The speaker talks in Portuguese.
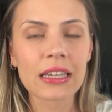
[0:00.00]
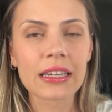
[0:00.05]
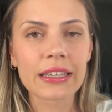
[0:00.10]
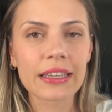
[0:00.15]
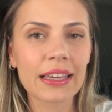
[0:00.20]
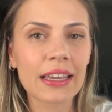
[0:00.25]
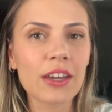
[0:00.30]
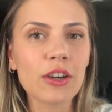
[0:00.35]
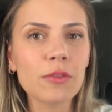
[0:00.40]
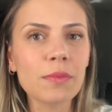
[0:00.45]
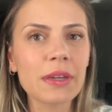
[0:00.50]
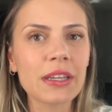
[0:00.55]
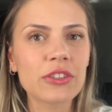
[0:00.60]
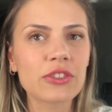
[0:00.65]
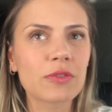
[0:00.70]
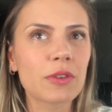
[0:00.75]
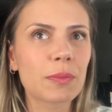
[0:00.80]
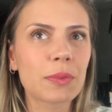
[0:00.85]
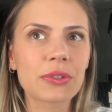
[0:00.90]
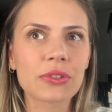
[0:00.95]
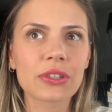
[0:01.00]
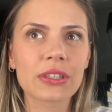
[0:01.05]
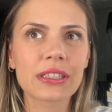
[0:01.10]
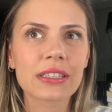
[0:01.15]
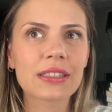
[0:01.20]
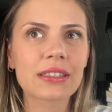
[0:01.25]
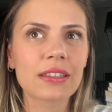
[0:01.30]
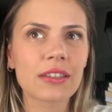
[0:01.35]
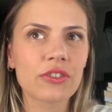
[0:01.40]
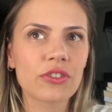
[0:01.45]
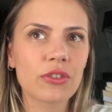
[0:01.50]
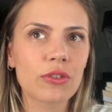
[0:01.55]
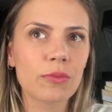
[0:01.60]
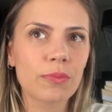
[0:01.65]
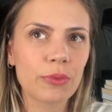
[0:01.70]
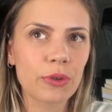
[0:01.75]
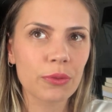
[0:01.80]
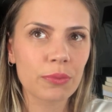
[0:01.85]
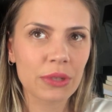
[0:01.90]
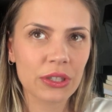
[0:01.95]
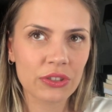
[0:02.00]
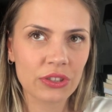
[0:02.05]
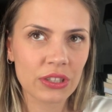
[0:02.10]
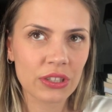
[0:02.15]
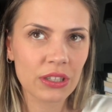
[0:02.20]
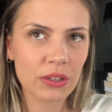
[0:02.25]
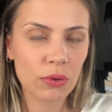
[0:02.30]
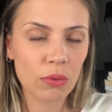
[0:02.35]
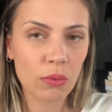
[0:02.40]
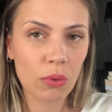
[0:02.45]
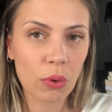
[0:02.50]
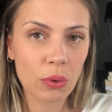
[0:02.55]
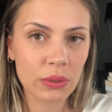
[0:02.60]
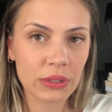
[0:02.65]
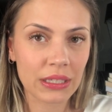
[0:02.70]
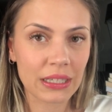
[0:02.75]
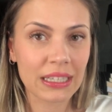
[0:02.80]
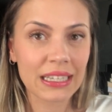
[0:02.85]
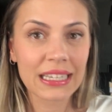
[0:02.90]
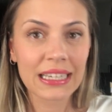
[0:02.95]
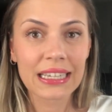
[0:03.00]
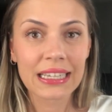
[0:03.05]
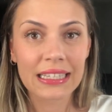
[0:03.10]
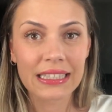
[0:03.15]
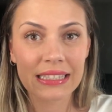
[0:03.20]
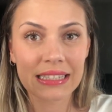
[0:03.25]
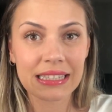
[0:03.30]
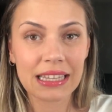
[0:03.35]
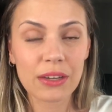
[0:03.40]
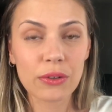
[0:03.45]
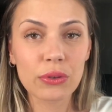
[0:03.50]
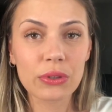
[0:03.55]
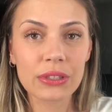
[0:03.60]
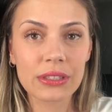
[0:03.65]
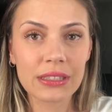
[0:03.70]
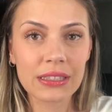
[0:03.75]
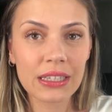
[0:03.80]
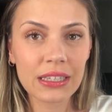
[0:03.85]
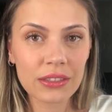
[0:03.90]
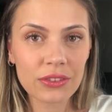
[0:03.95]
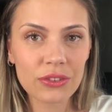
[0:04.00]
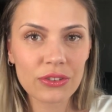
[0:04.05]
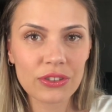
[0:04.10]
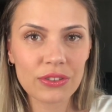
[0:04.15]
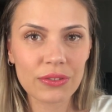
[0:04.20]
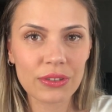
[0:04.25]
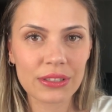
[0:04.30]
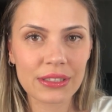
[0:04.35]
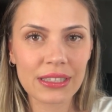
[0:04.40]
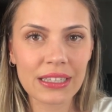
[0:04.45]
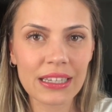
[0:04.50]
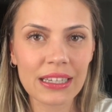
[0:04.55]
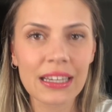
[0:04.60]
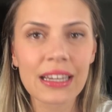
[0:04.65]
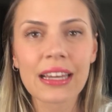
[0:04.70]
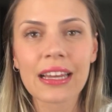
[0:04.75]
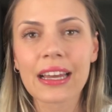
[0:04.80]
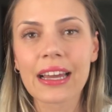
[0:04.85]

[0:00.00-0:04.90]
que realmente uma pessoa que esteja comprometida com outra está gostando de você,